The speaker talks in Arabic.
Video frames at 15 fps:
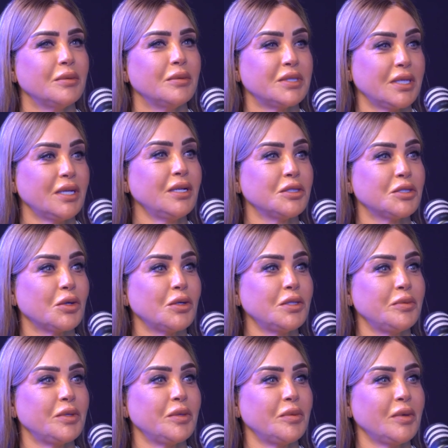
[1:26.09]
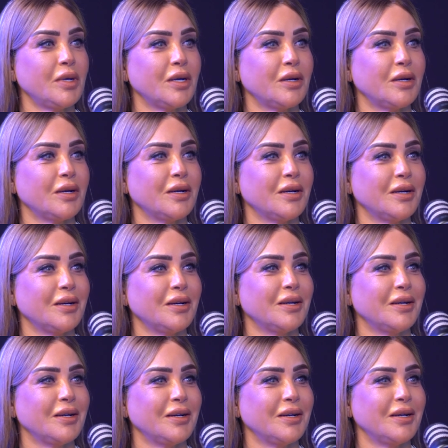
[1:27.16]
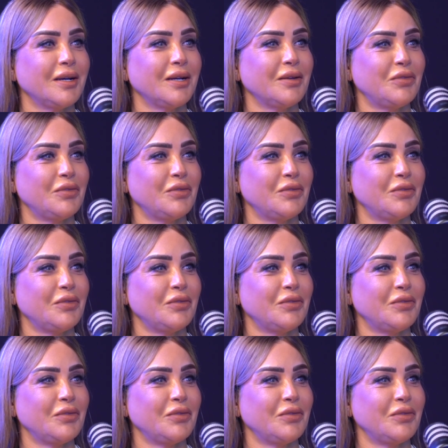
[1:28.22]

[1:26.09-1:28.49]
بس انا انذاراتي بتبقى